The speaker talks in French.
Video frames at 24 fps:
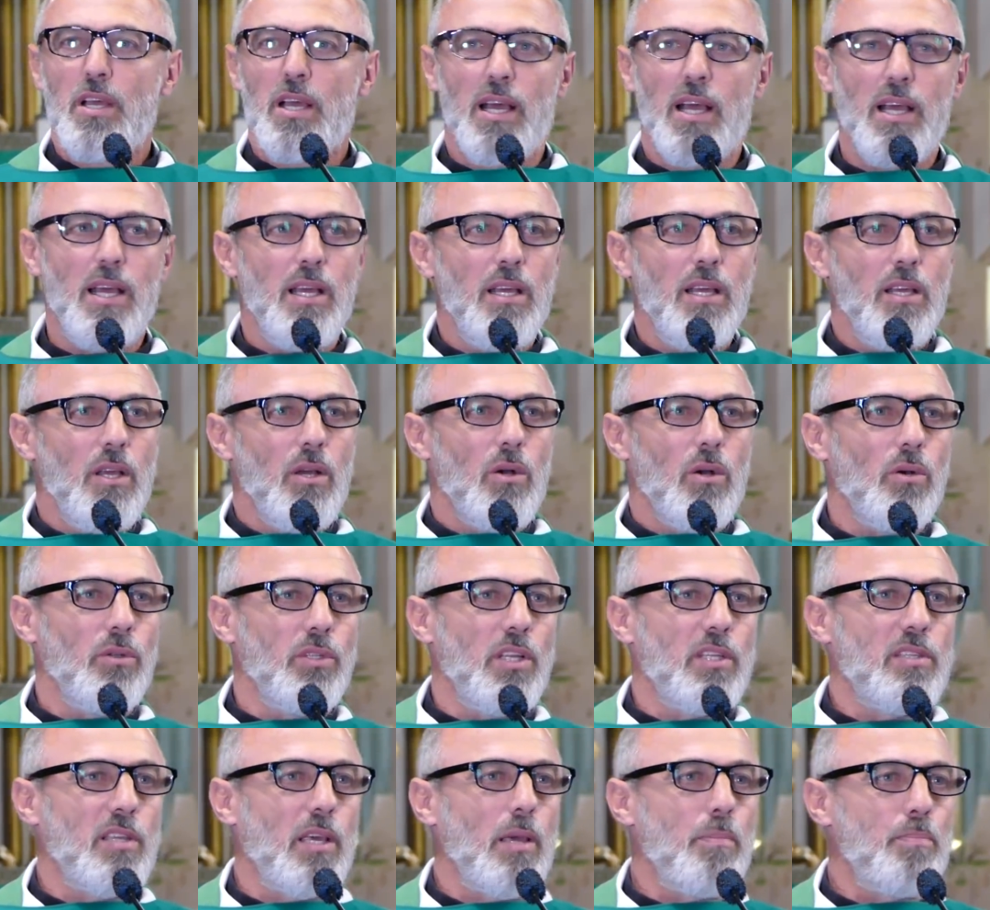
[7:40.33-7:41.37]
Hein.
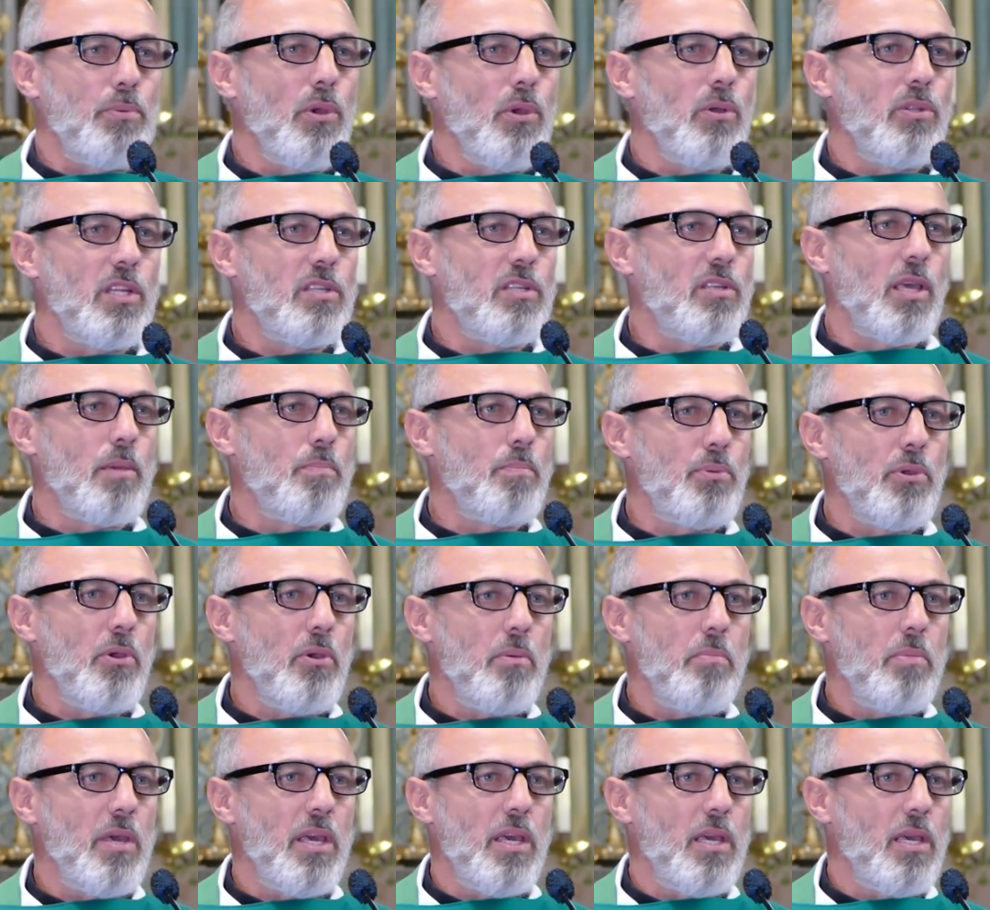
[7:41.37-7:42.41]
on est très pieux, on est très
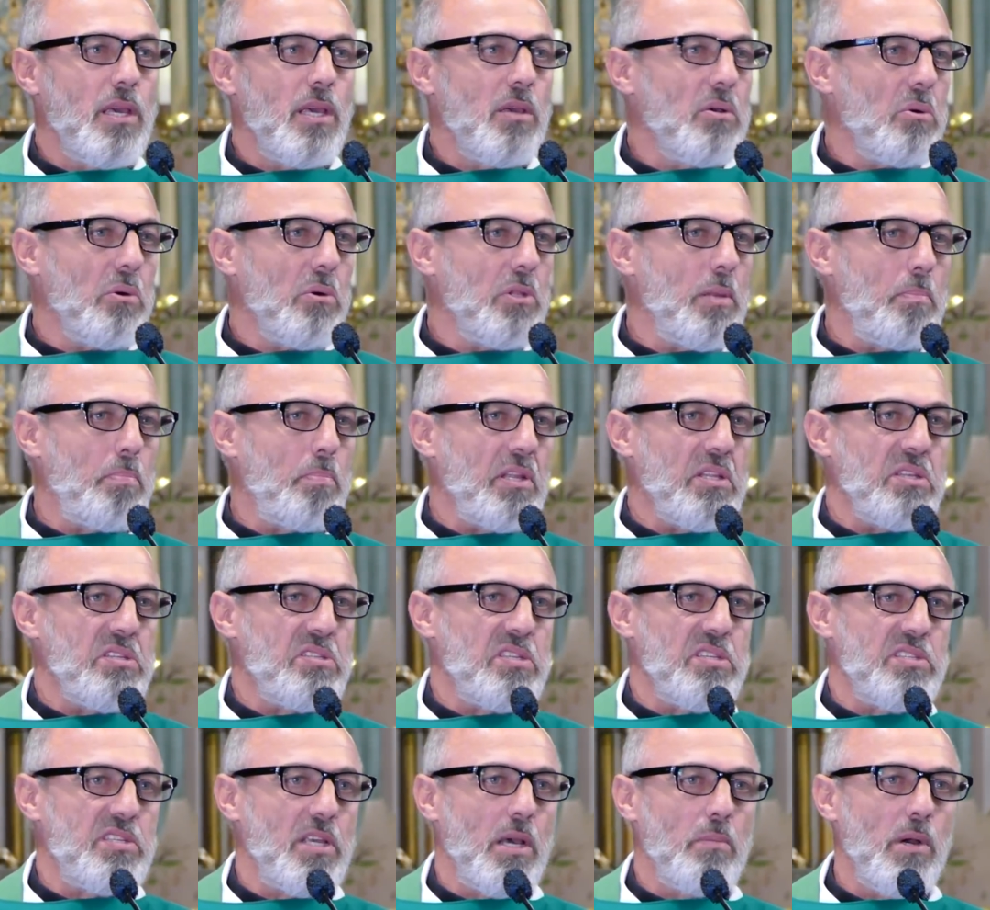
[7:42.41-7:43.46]
pieux, mais on n'est pas
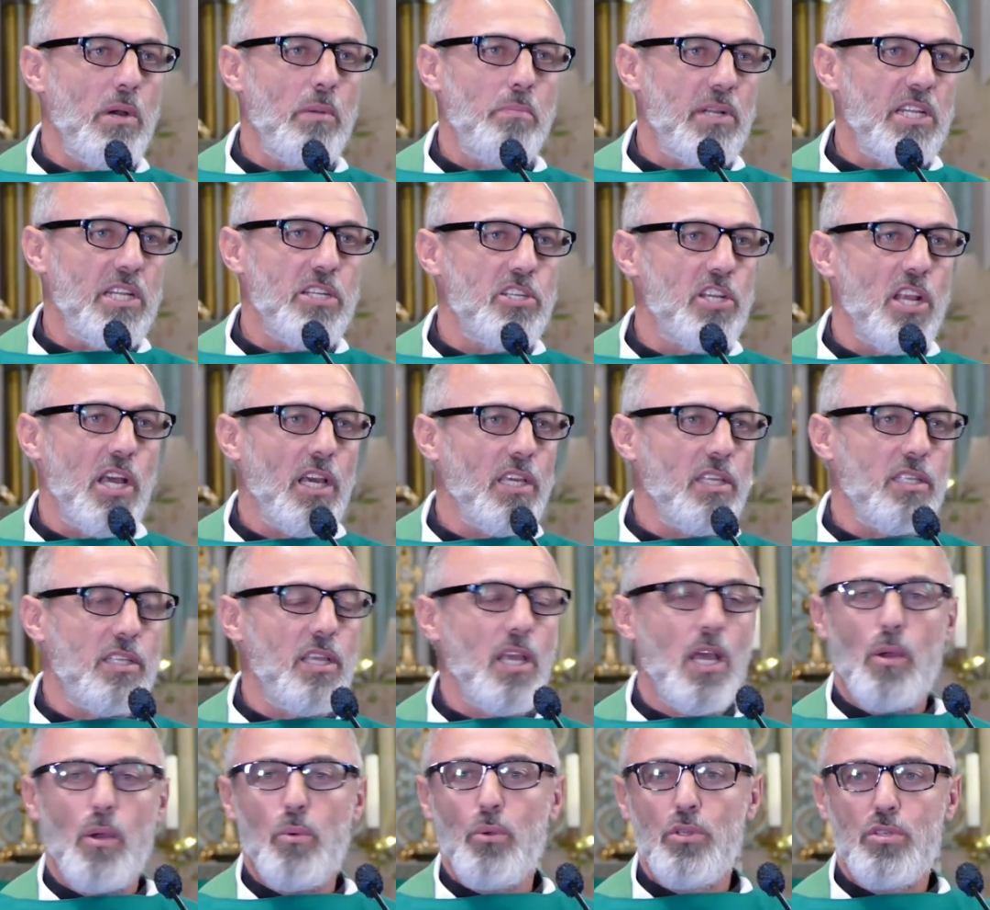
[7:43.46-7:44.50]
nécessairement plein de
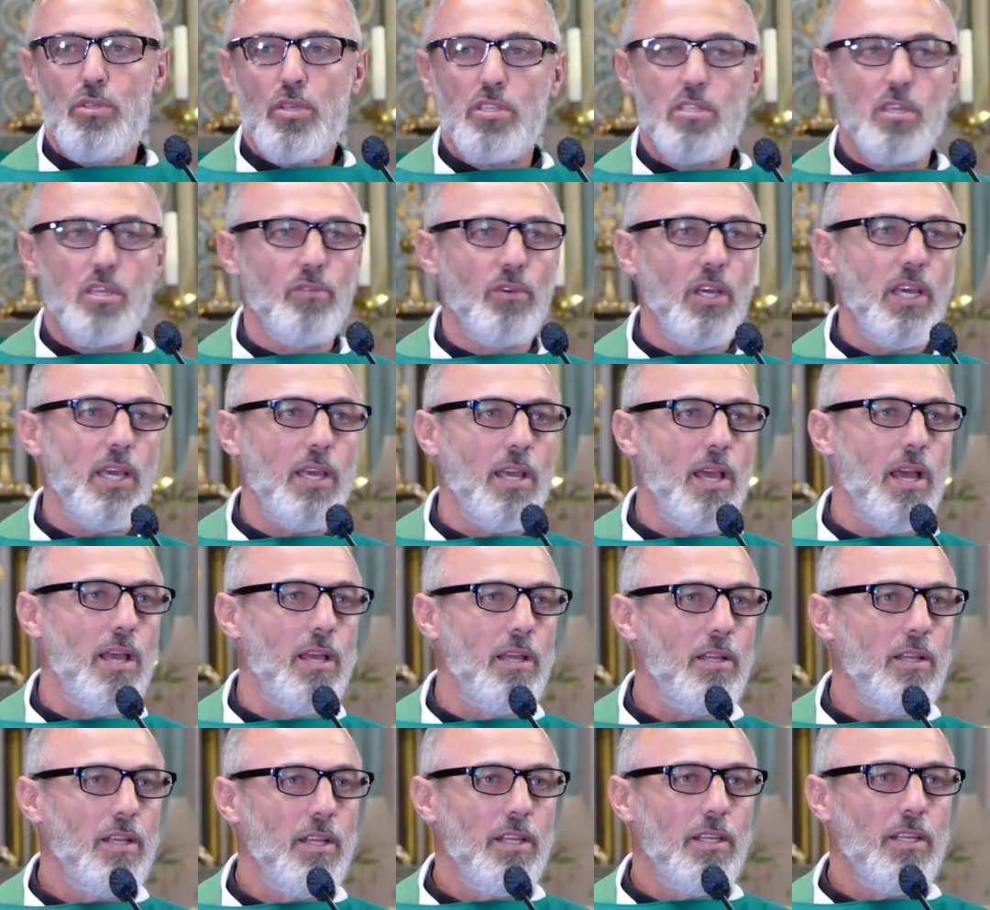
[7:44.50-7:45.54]
charité. Ah oui, ça c'est vrai.
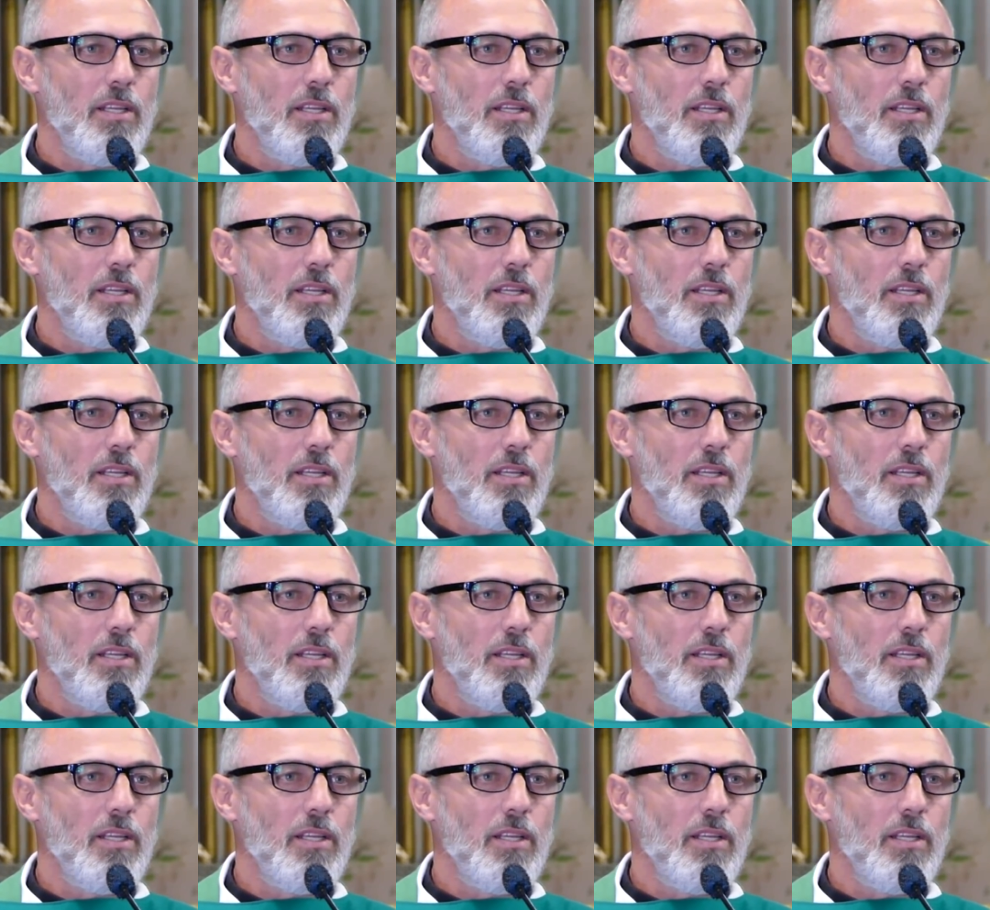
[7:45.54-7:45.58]
Hein.